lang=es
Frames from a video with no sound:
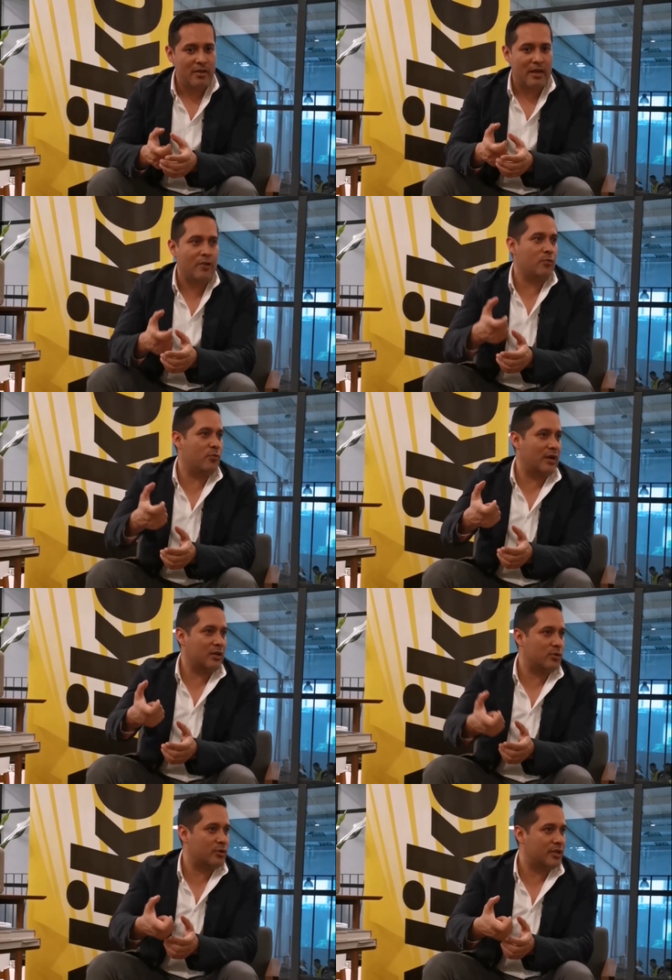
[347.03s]
hay un
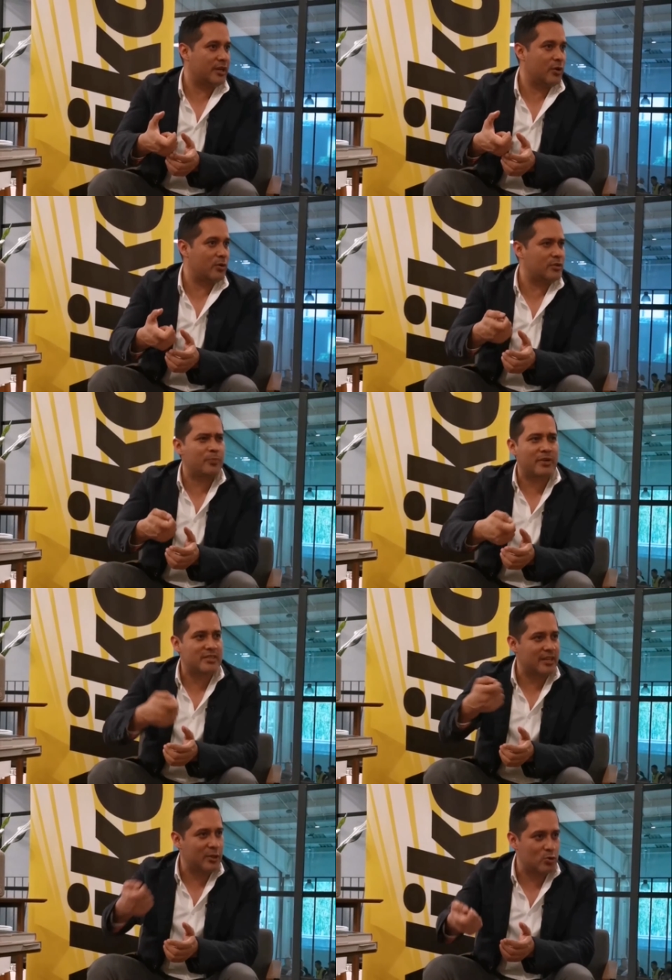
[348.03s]
factor de recorte y puedes
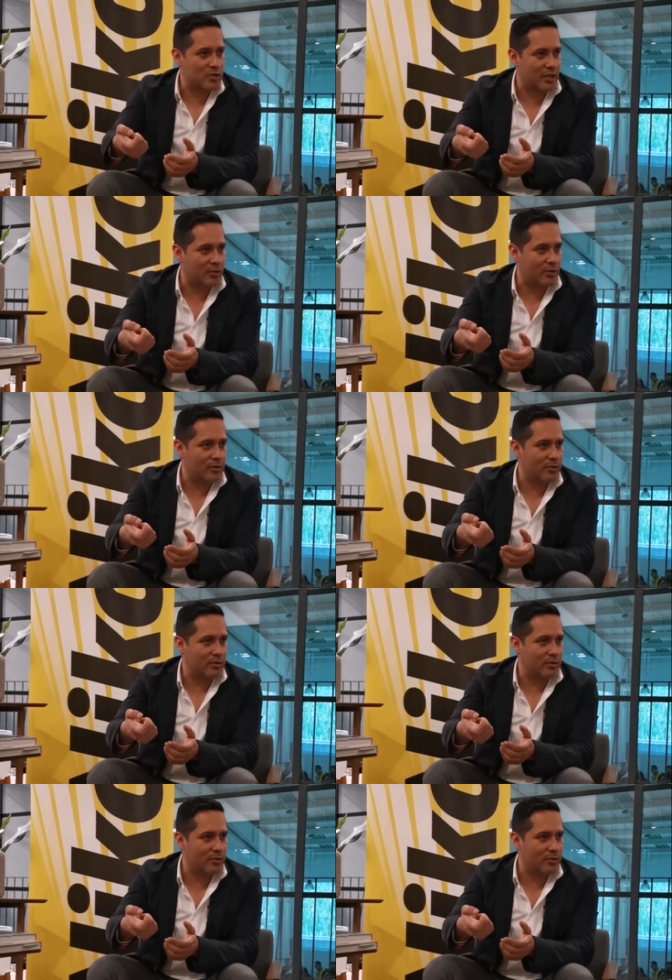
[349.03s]
seguir usándolo.